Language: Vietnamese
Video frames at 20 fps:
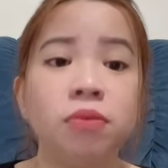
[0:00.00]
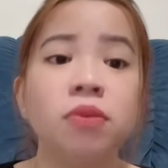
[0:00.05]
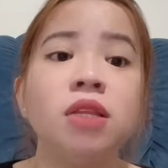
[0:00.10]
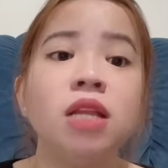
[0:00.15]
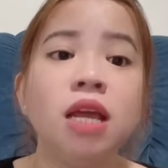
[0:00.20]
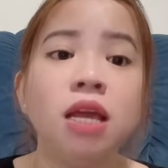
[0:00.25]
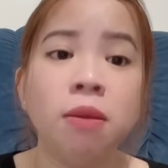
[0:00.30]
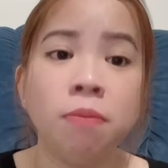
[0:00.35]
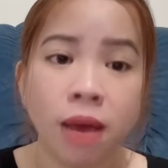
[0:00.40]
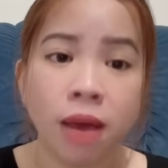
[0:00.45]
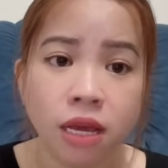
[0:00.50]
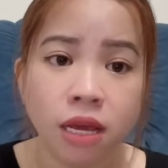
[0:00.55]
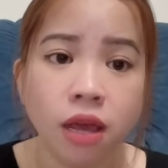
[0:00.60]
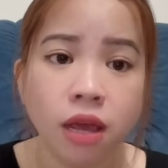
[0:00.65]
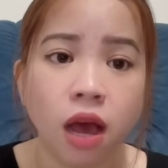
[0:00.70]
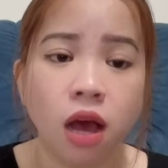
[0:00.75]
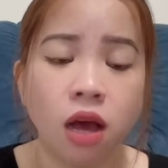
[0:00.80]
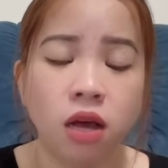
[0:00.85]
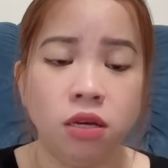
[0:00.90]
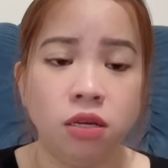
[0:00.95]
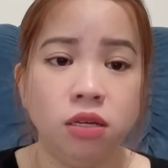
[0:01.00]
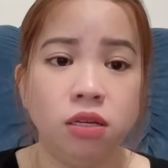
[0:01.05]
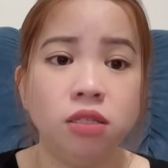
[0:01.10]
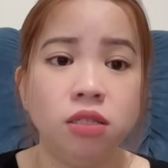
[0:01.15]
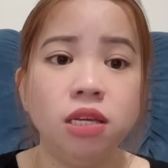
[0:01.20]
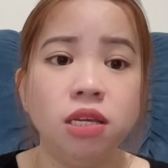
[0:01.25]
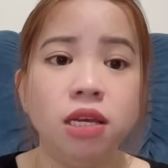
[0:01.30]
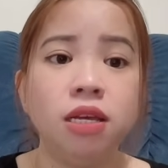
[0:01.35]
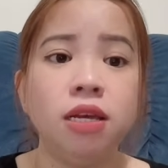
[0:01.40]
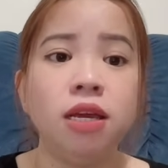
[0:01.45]
thì bây giờ
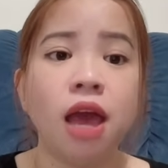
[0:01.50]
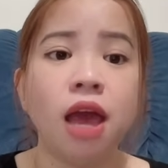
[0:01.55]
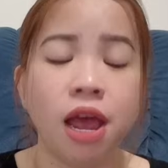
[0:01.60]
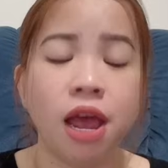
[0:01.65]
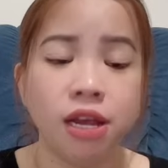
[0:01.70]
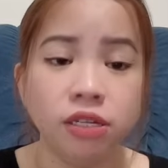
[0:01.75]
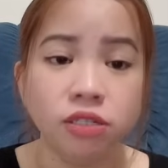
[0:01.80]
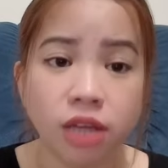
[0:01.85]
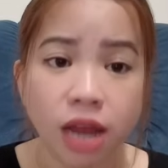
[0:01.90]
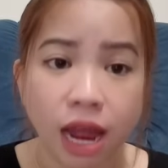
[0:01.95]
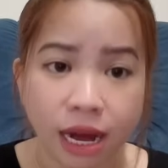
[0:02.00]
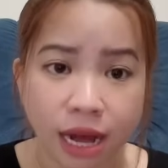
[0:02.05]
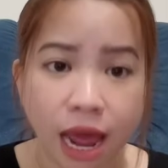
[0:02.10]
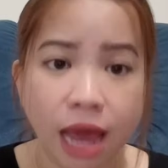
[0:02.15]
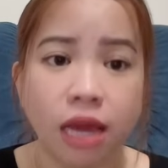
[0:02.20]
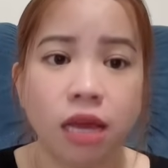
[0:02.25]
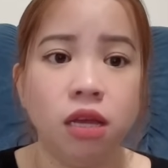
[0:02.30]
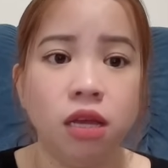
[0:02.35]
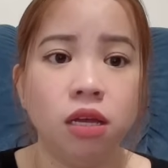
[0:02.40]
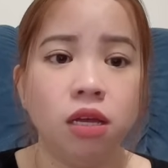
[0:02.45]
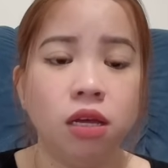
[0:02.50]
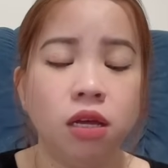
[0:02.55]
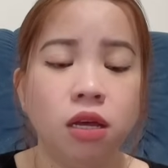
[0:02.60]
chị kể ra đây